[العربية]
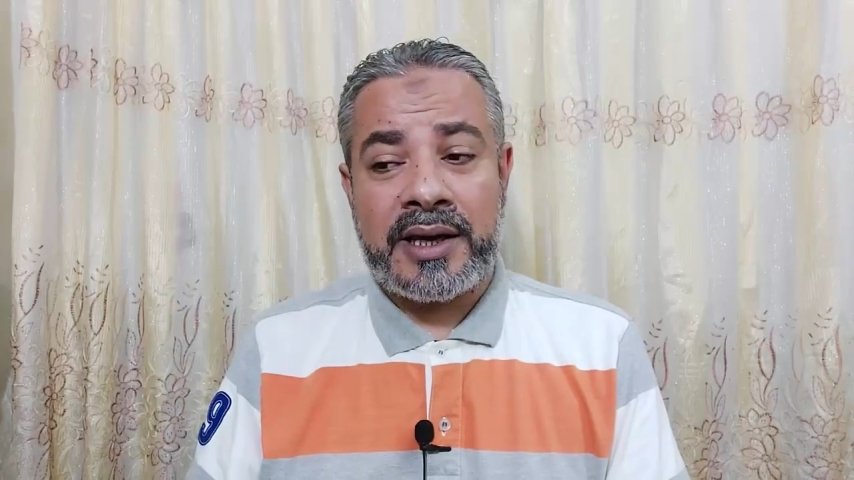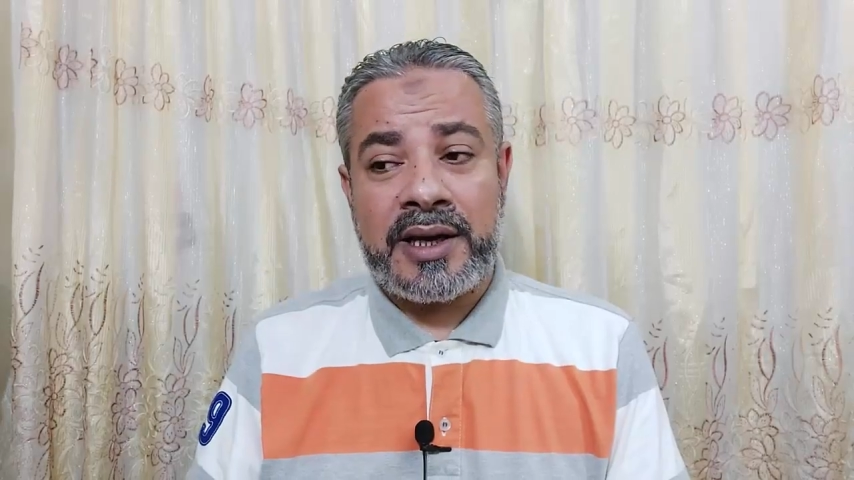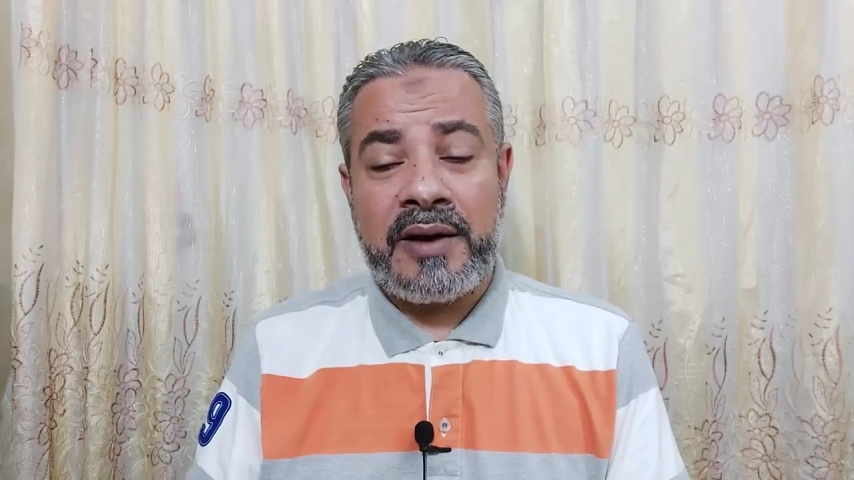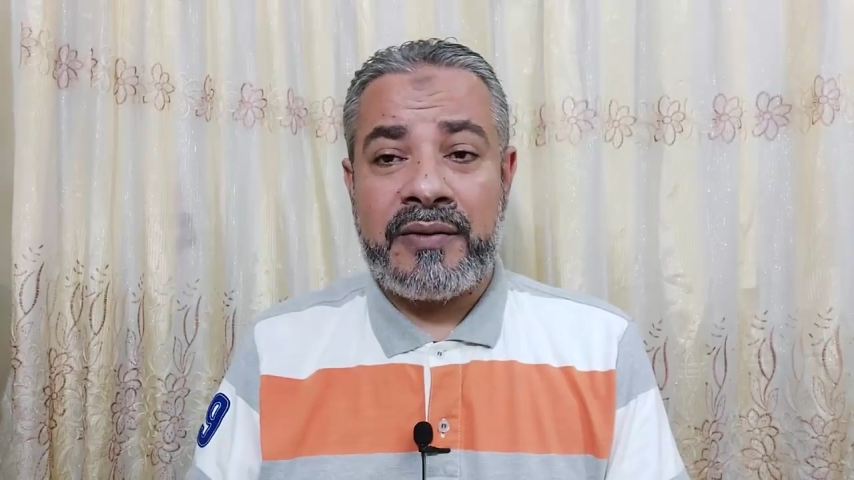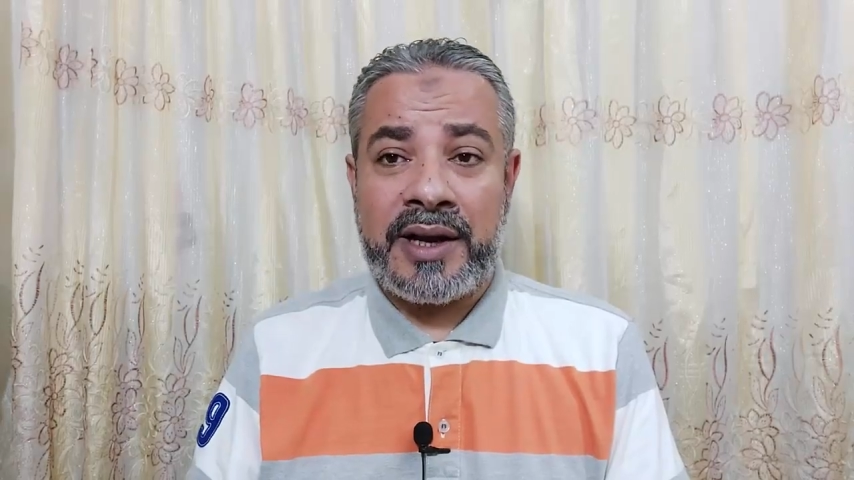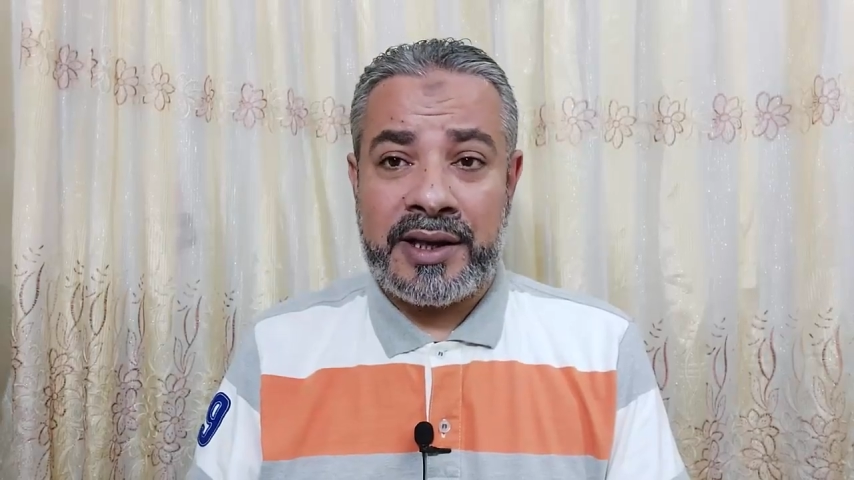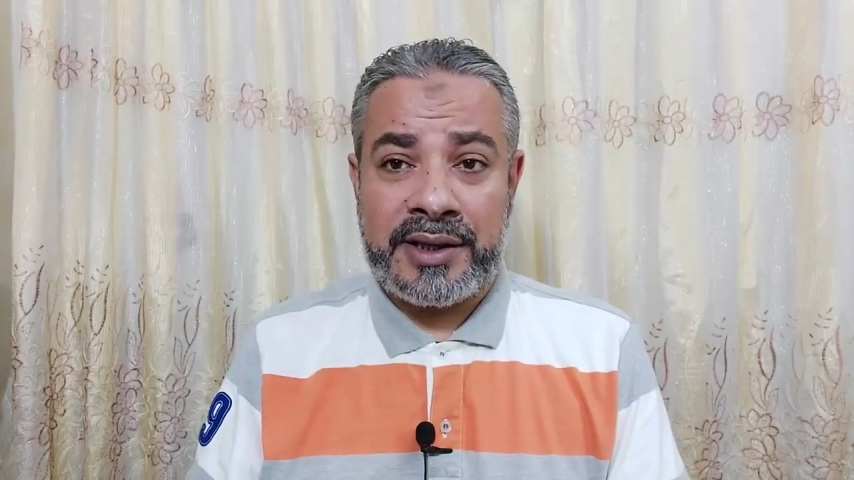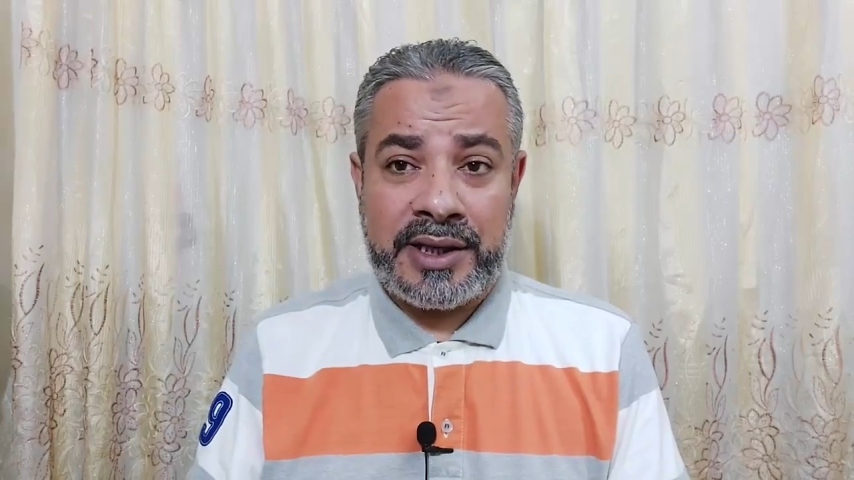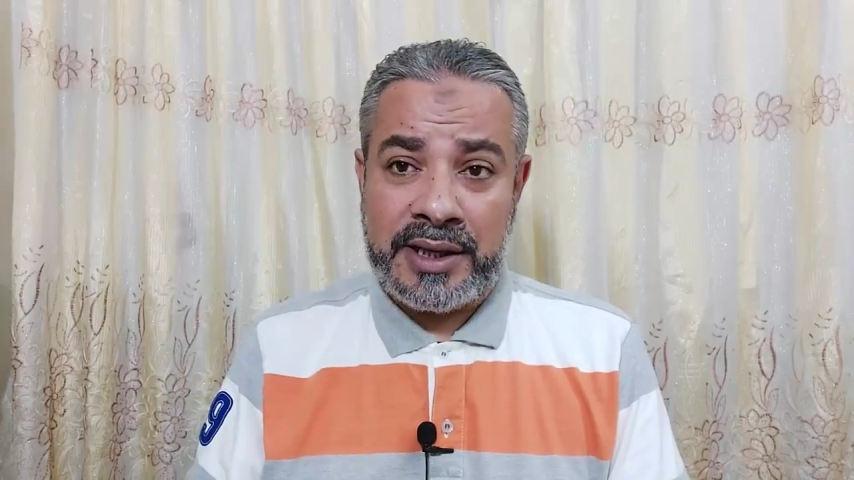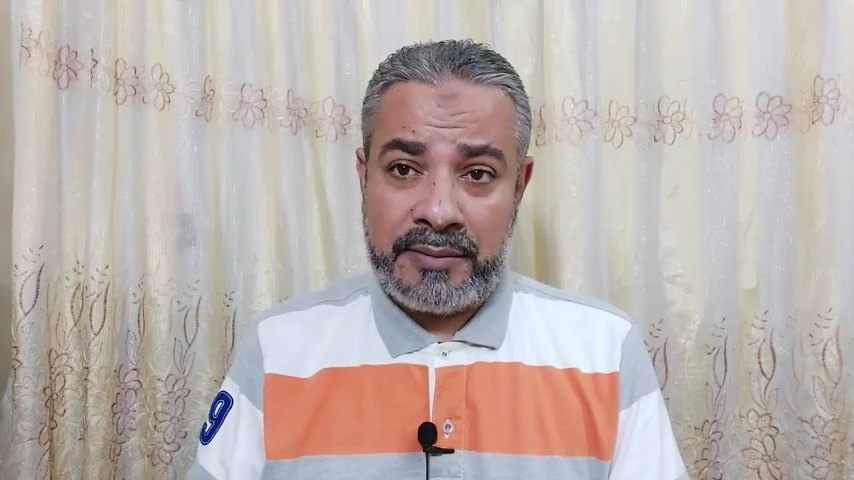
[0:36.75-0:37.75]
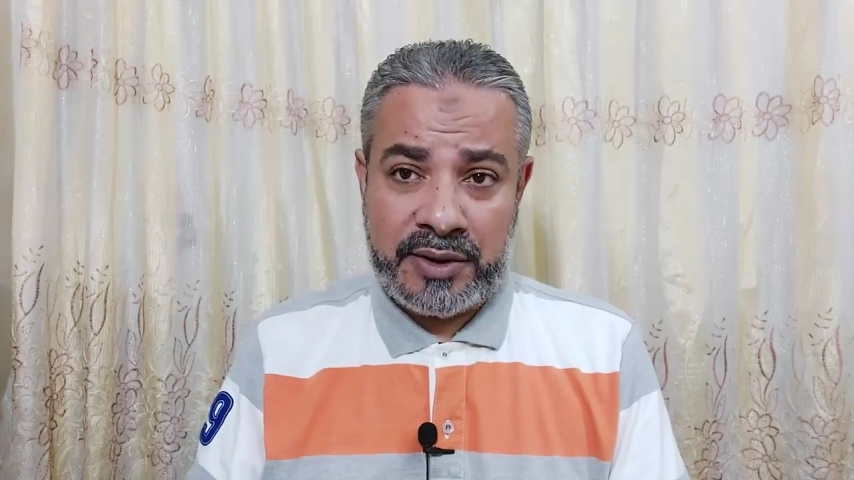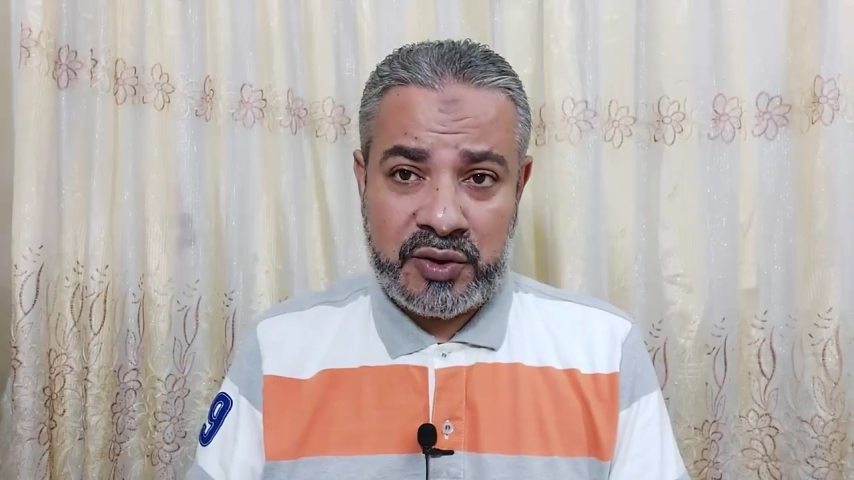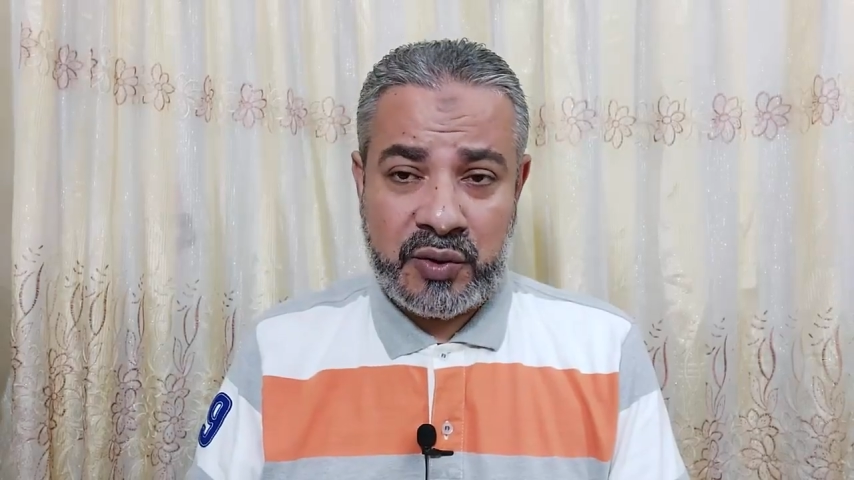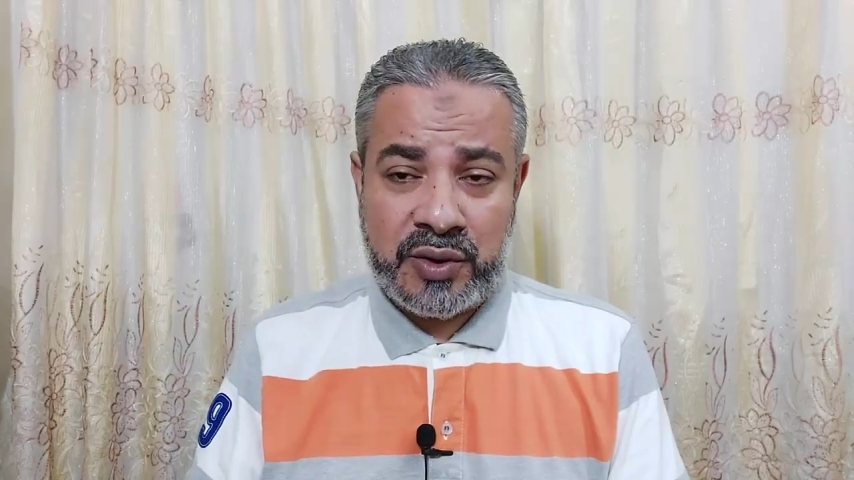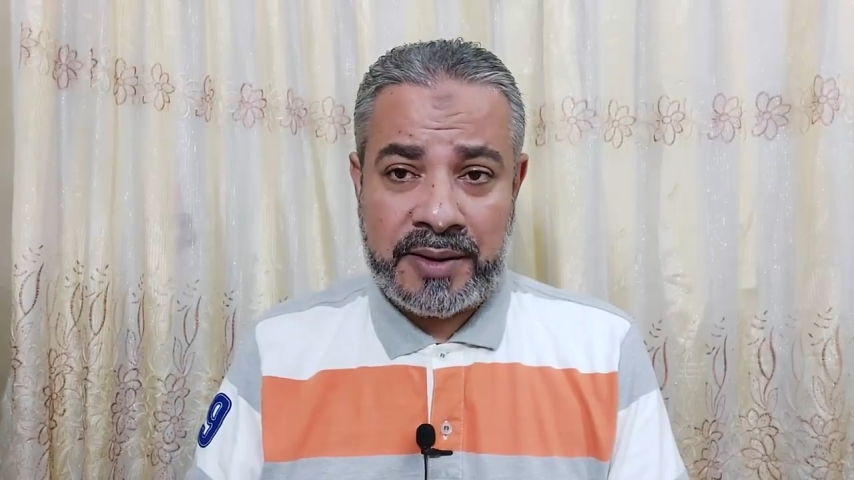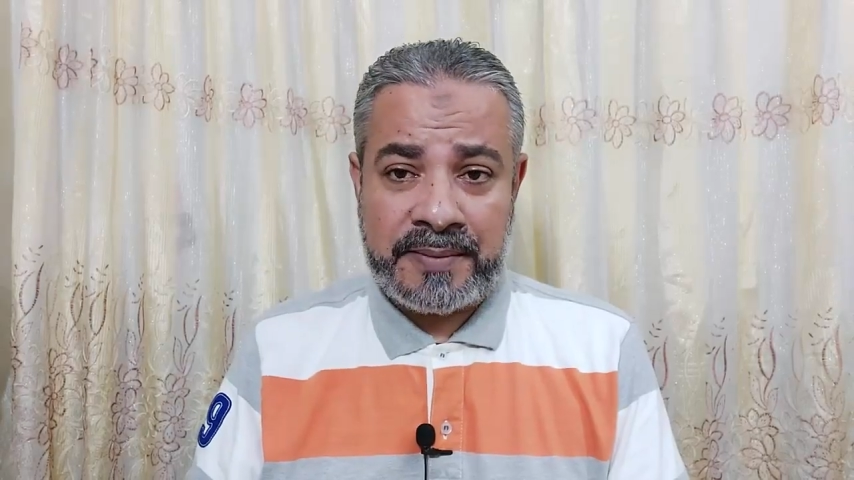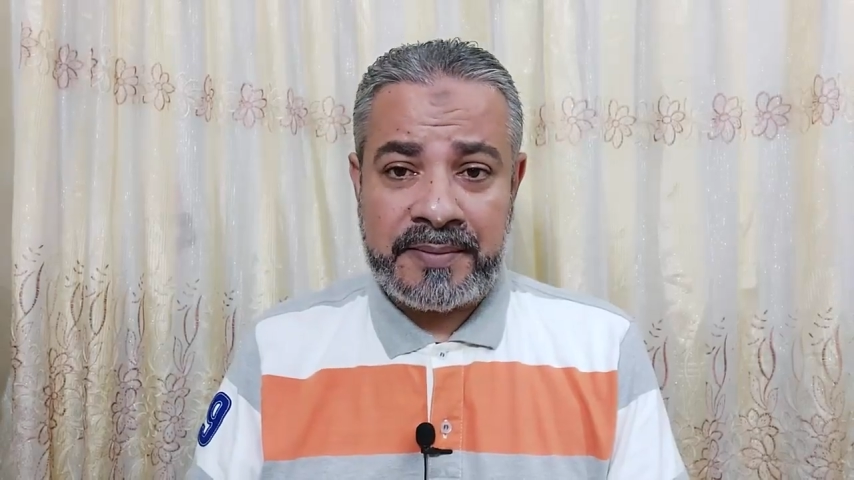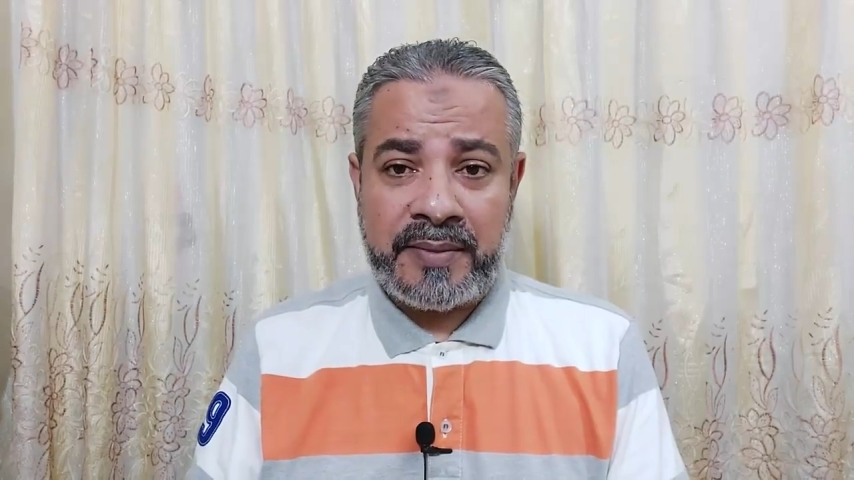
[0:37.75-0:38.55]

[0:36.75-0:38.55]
خلاف الأدعية المشهورة